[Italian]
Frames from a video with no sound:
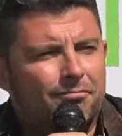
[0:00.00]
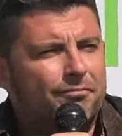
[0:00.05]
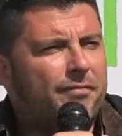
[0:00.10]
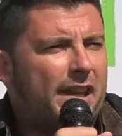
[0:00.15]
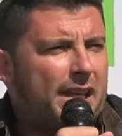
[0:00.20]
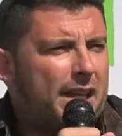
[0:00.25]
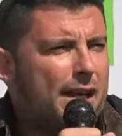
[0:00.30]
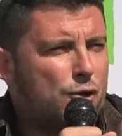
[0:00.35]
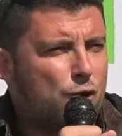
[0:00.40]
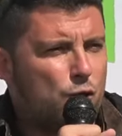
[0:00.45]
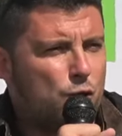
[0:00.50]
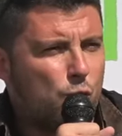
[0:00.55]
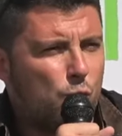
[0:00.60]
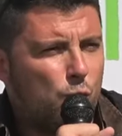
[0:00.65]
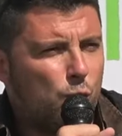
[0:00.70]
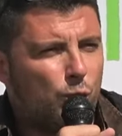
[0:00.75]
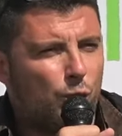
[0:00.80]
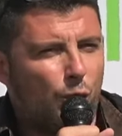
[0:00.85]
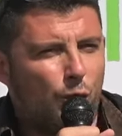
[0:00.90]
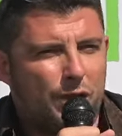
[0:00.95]
venni
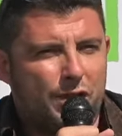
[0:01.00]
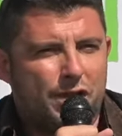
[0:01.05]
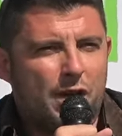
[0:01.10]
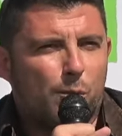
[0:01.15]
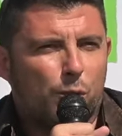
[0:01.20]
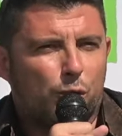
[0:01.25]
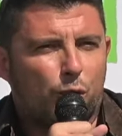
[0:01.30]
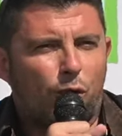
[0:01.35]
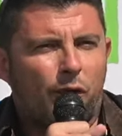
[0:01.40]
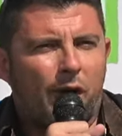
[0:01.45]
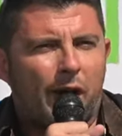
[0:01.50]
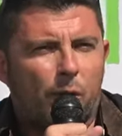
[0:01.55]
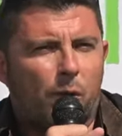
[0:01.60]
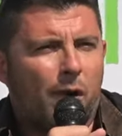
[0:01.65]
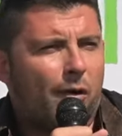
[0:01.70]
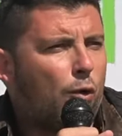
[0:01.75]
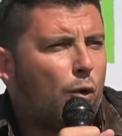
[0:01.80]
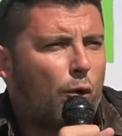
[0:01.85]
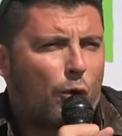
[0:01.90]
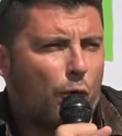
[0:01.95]
assunto, diciamo, trovai un
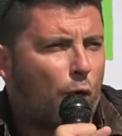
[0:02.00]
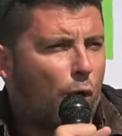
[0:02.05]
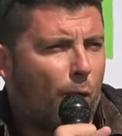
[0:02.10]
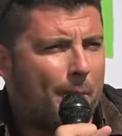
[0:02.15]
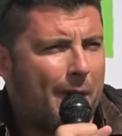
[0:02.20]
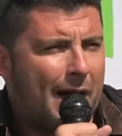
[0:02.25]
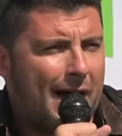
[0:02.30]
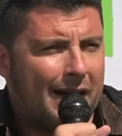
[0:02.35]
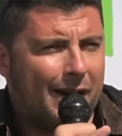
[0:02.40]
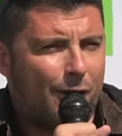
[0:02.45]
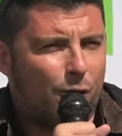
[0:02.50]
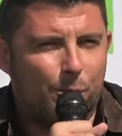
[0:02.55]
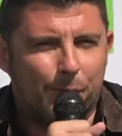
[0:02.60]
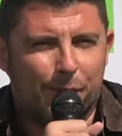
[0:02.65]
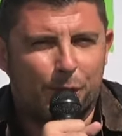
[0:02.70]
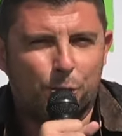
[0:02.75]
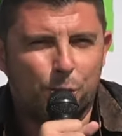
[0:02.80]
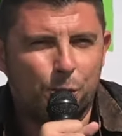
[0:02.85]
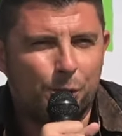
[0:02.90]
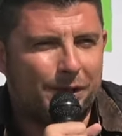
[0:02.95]
lavoro normale
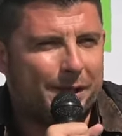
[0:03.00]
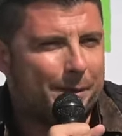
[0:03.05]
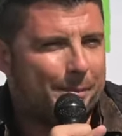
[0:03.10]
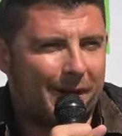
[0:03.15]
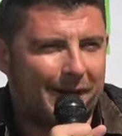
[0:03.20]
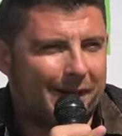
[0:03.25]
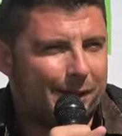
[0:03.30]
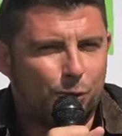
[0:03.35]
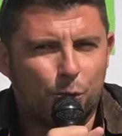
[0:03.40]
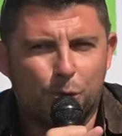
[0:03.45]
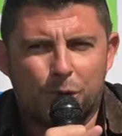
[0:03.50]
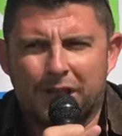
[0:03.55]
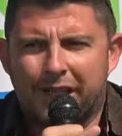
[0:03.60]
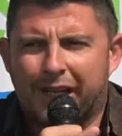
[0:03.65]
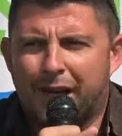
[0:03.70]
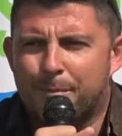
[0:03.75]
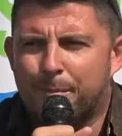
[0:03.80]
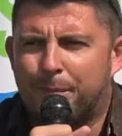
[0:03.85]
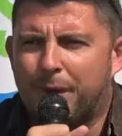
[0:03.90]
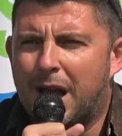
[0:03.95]
come tutti, perché tutti
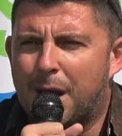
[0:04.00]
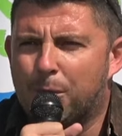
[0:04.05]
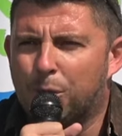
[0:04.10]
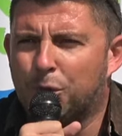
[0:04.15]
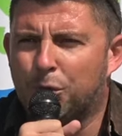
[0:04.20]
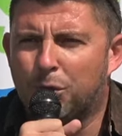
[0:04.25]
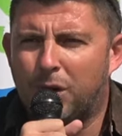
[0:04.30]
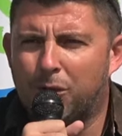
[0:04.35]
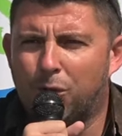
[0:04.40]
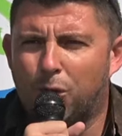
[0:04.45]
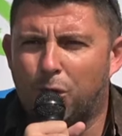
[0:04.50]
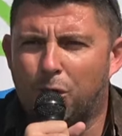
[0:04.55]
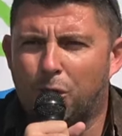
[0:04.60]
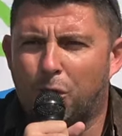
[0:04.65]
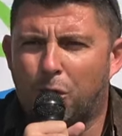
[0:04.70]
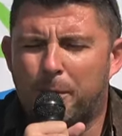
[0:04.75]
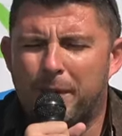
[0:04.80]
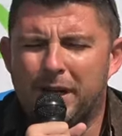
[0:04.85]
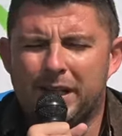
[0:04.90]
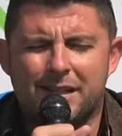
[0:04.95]
campiamo di un lavoro
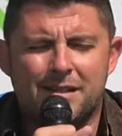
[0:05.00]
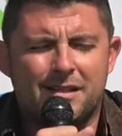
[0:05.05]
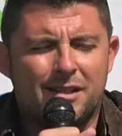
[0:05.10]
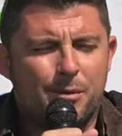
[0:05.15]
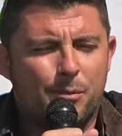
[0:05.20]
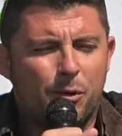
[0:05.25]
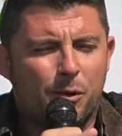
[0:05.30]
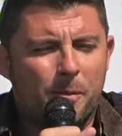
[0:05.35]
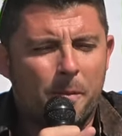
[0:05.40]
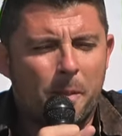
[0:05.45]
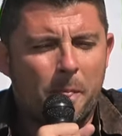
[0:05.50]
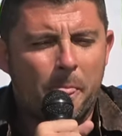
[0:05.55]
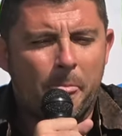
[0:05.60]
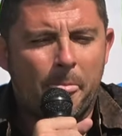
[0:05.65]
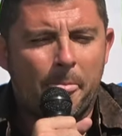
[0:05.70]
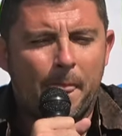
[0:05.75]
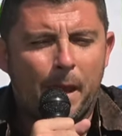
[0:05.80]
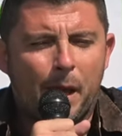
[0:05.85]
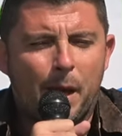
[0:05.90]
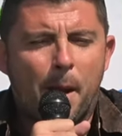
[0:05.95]
normalissimo,
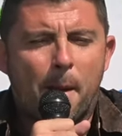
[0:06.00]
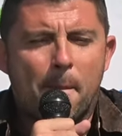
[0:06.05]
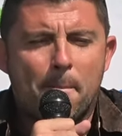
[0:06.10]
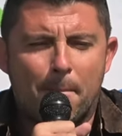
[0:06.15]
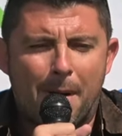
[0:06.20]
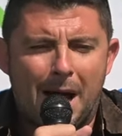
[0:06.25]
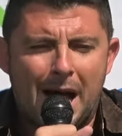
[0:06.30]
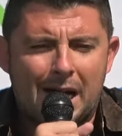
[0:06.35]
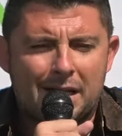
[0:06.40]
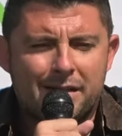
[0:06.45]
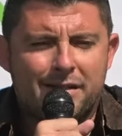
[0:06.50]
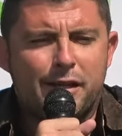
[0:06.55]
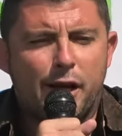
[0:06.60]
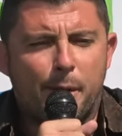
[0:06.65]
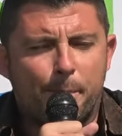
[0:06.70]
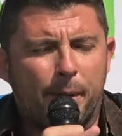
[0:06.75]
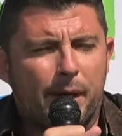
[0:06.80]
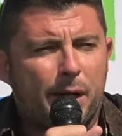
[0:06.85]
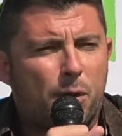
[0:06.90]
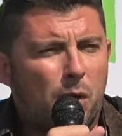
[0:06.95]
ma si
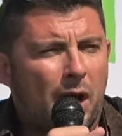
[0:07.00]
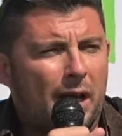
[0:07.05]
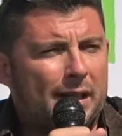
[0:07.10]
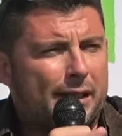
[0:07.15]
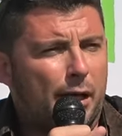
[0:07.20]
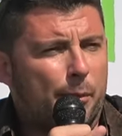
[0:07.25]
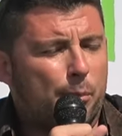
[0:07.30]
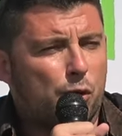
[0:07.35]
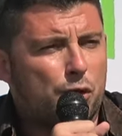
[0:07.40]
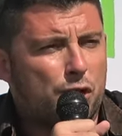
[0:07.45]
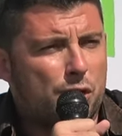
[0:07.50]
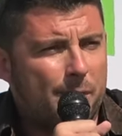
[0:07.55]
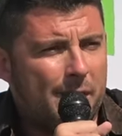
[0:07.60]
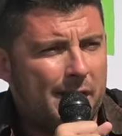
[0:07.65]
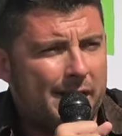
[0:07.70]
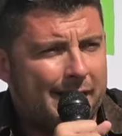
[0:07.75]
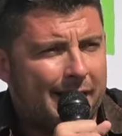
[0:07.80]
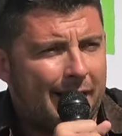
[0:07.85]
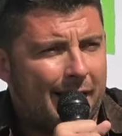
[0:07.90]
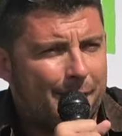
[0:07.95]
aprì un'altra
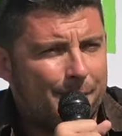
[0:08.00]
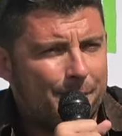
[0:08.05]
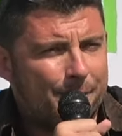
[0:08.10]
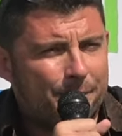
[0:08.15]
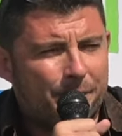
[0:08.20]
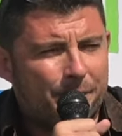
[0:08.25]
possibilità,